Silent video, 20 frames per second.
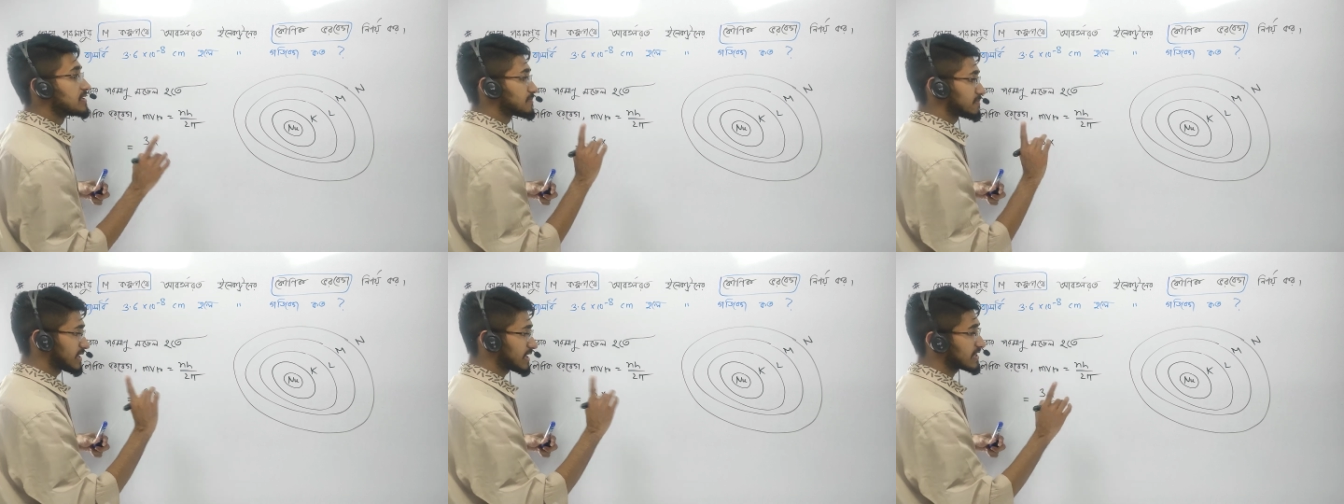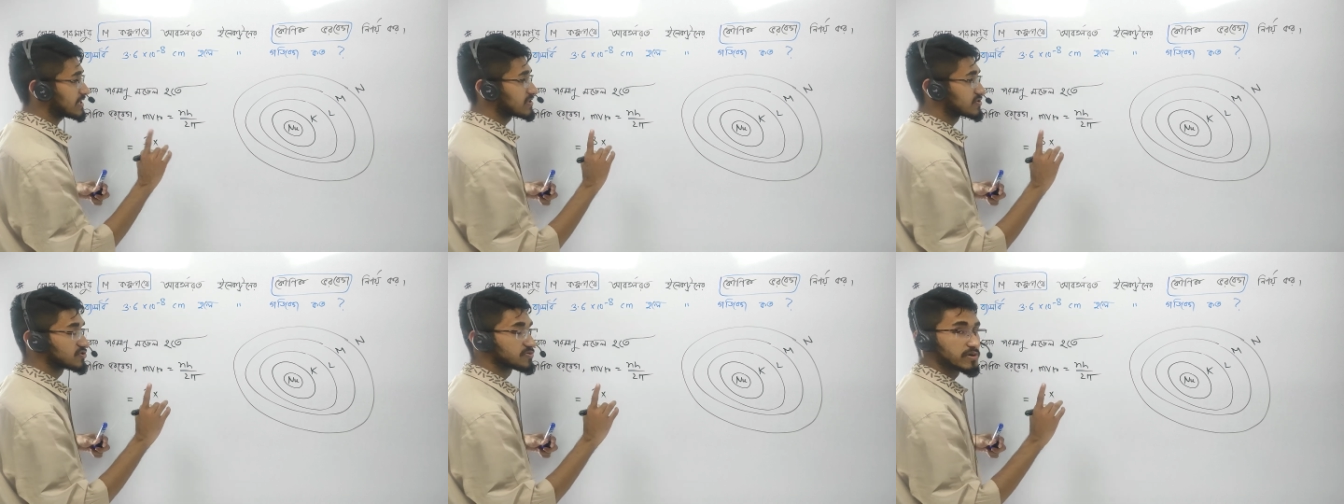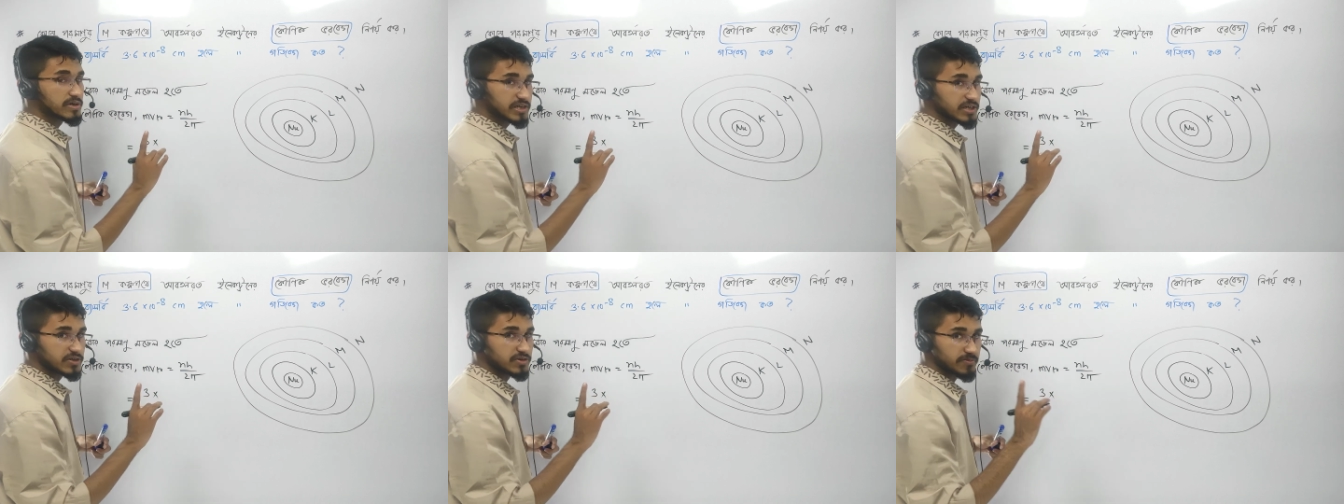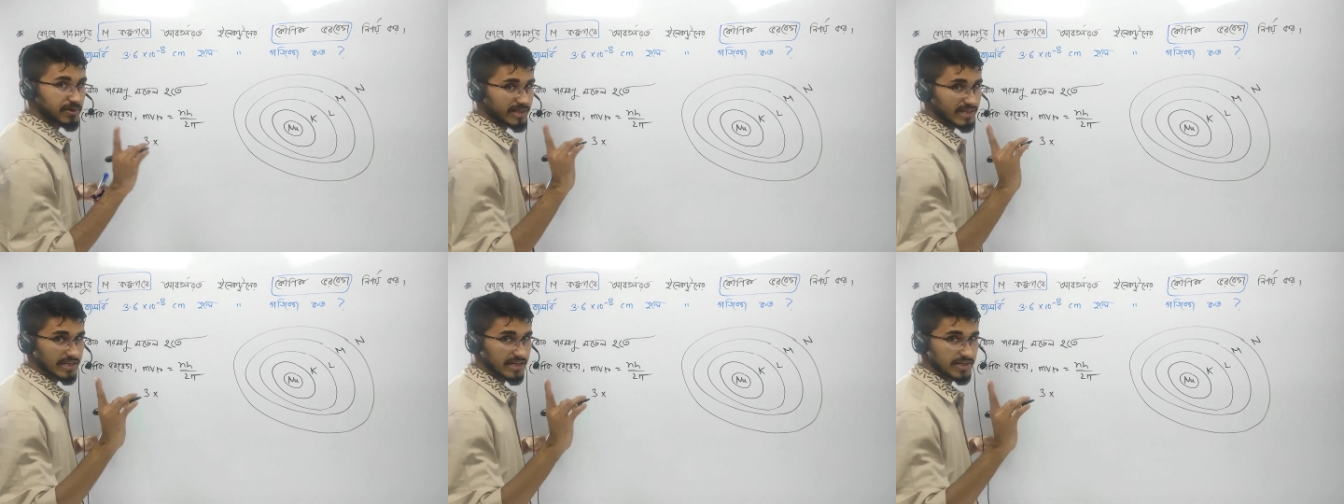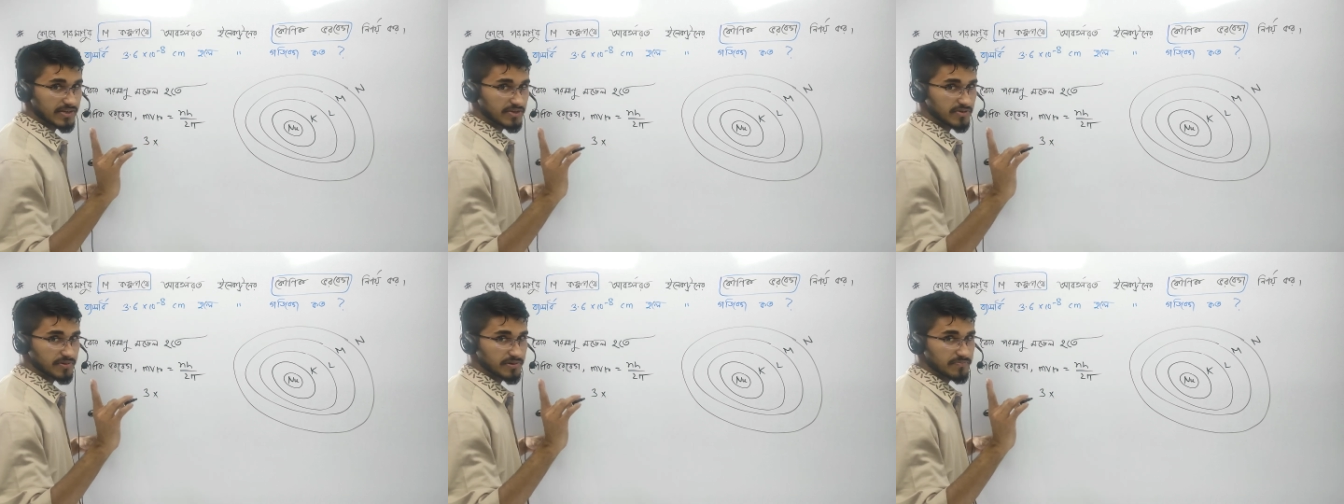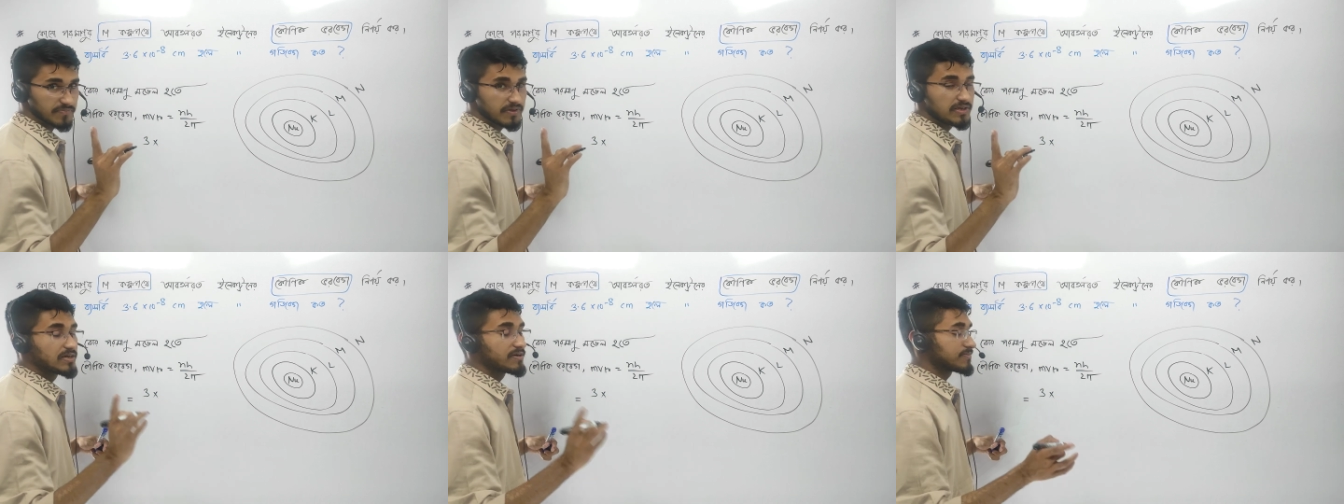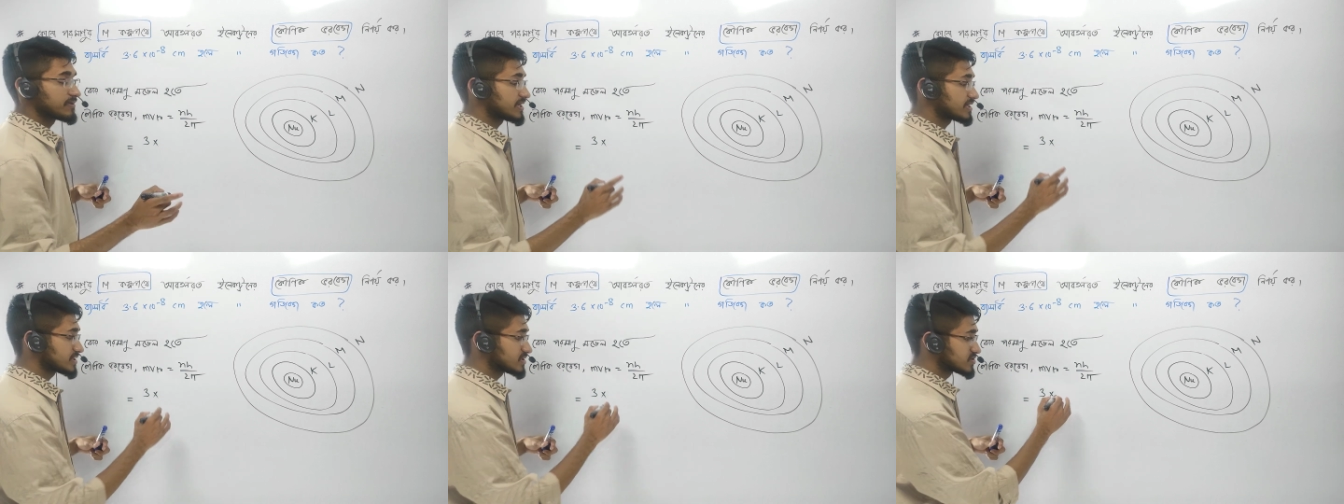প্লাঙ্কের ধ্রুবকটা একটু মাথায় রাখতে হবে
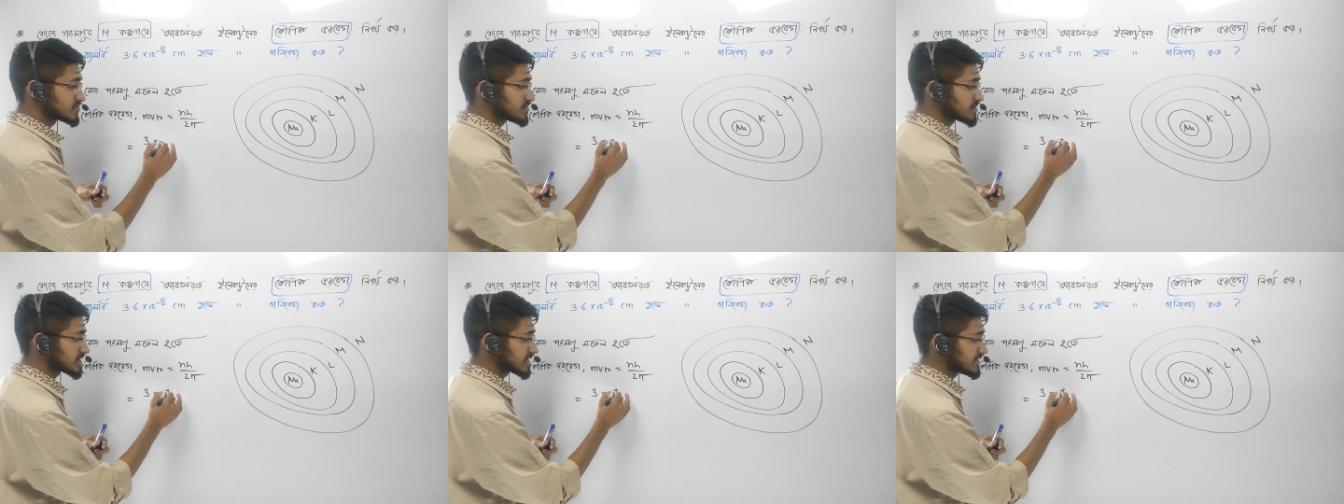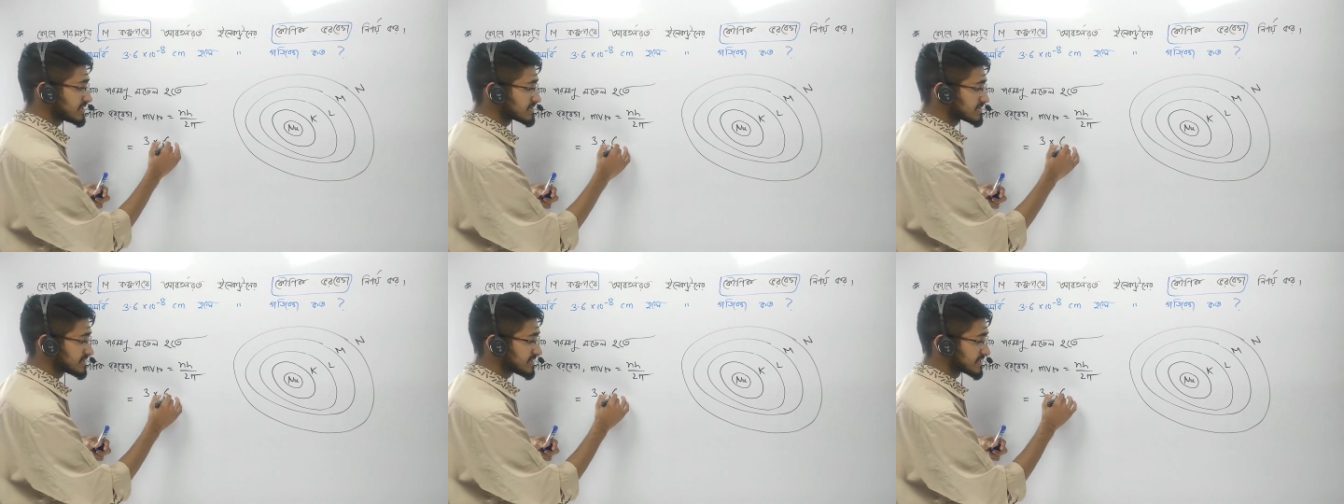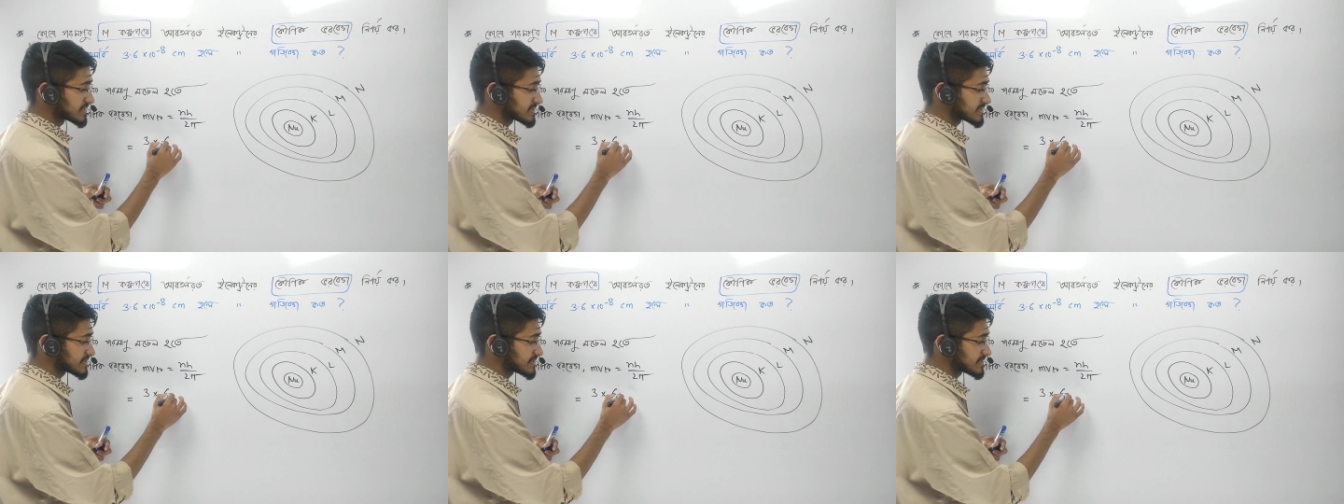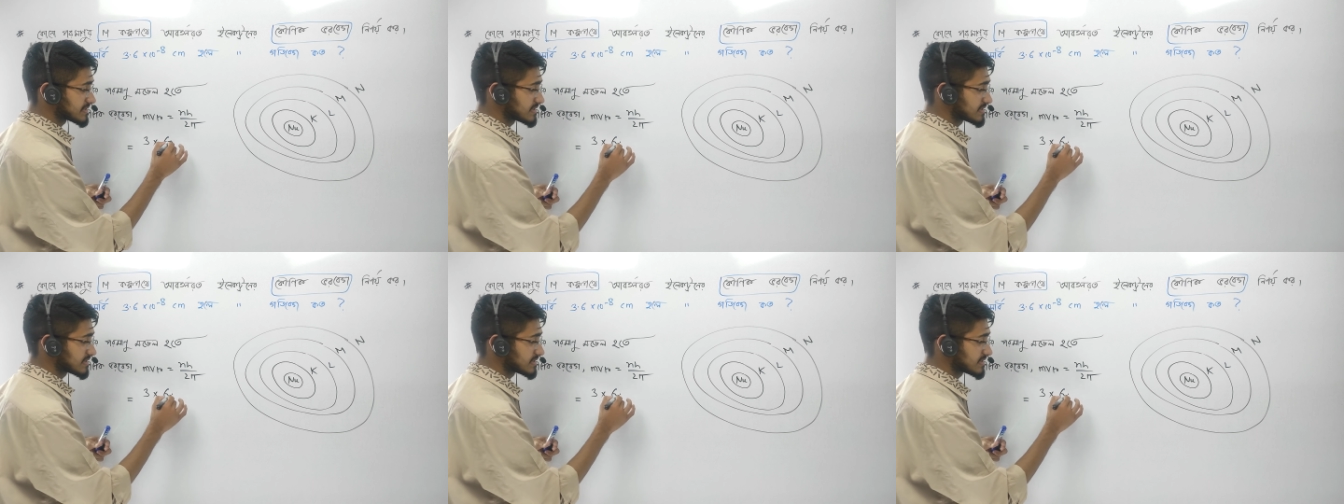প্লাঙ্কের ধ্রুবক কি সিক্স